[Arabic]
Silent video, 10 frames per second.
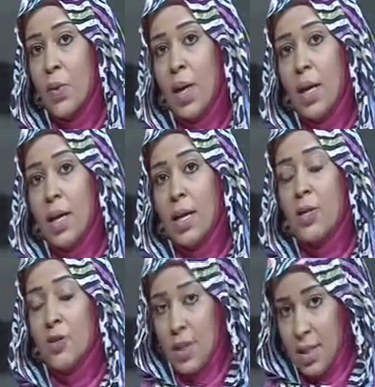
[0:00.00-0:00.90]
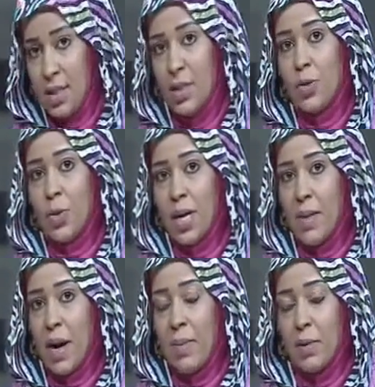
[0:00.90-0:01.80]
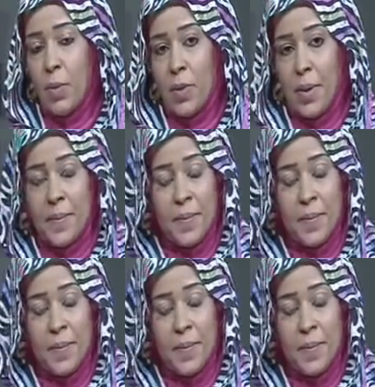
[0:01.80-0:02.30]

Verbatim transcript: والجديد سوريا محمد بومه